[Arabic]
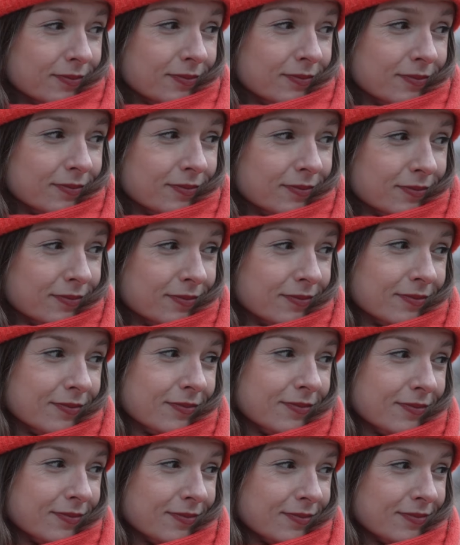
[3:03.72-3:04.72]
وقتا
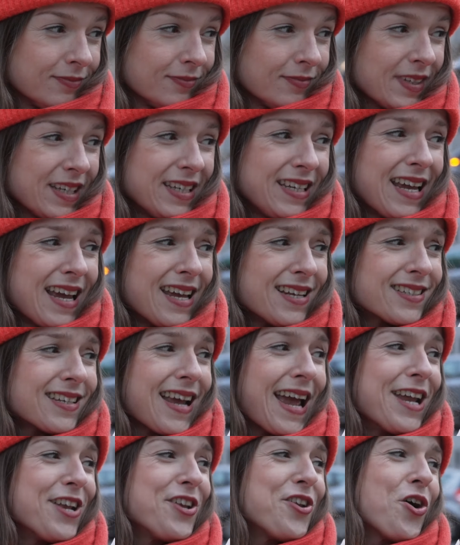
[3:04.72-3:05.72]

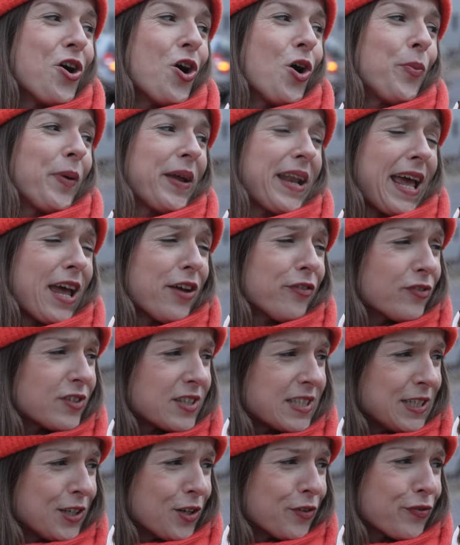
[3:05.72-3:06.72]
أعلم ذلك لكنني
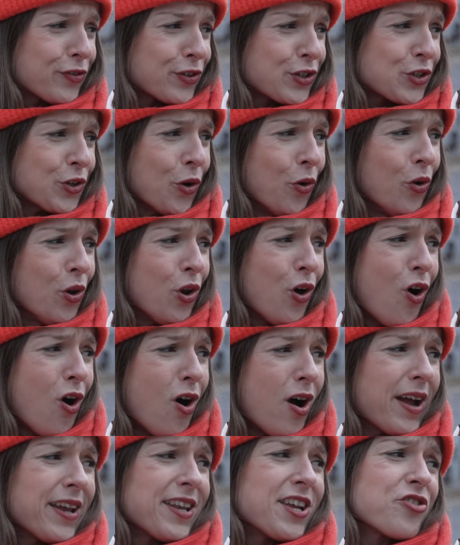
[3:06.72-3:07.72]
لم أرها منذ زمن
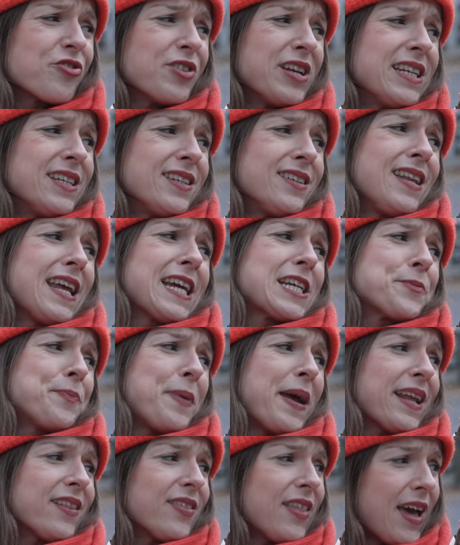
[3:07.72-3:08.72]
ولم أتوقع
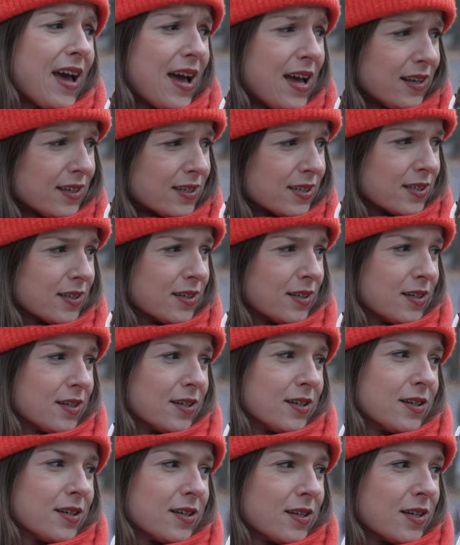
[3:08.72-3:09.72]
ذلك حقا
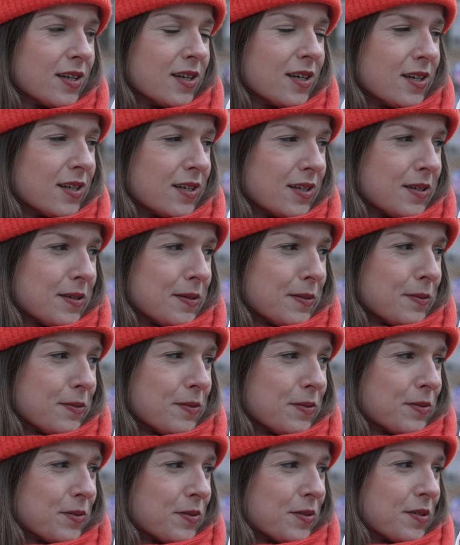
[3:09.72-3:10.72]

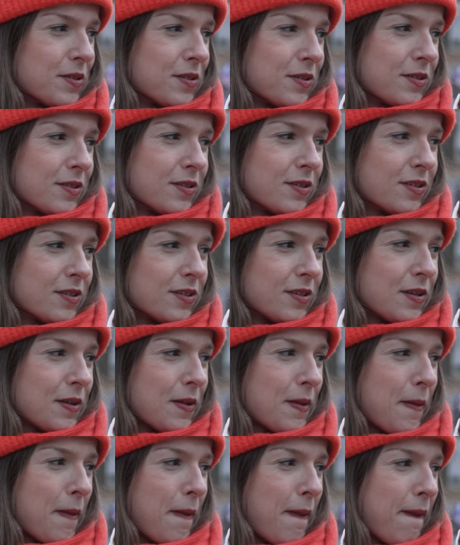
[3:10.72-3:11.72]
يقدم الألمان
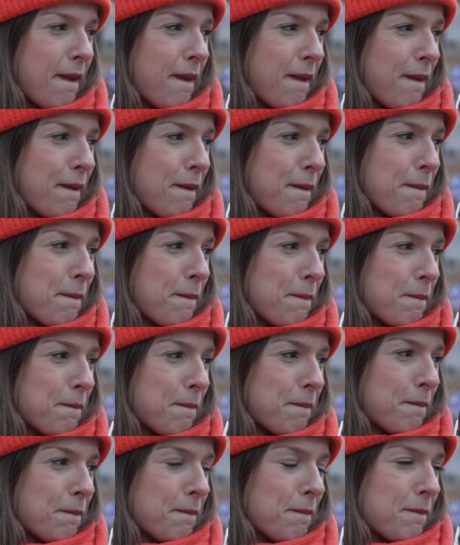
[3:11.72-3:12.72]
إجابة
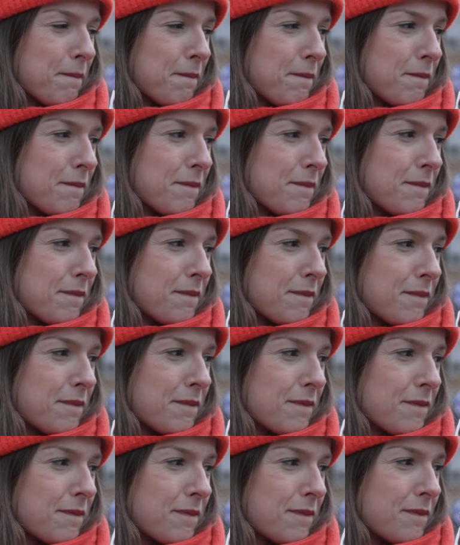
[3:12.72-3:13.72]
صادقة بغض النظر عن
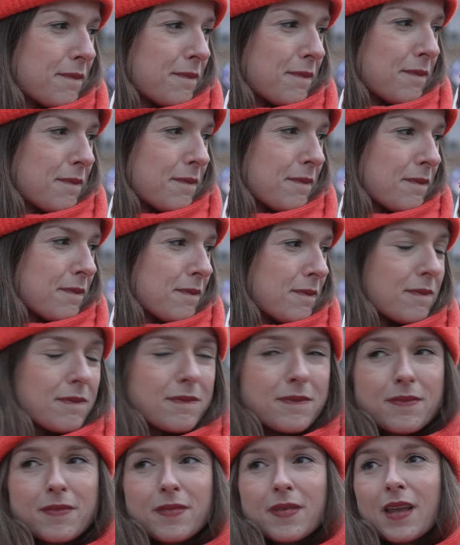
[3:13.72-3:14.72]
الزمن
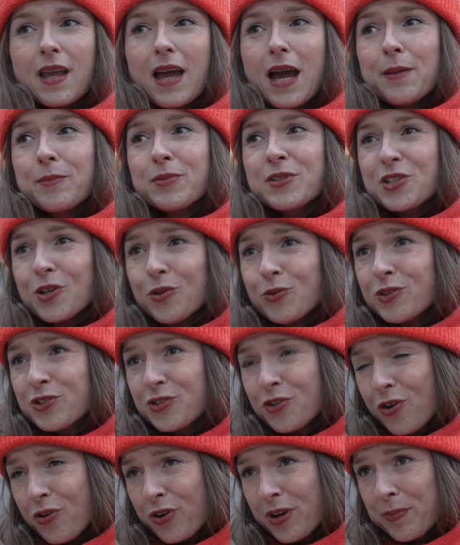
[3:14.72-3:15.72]
أنا
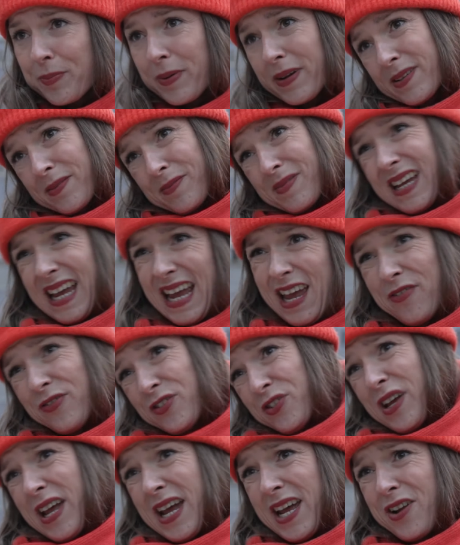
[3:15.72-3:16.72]
آسفة جدا لكن
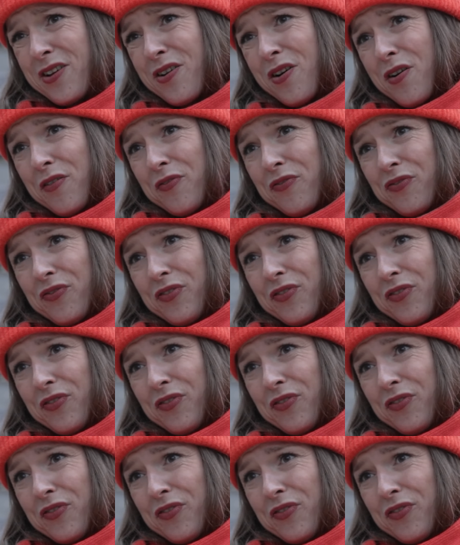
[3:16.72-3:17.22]
علي الذهاب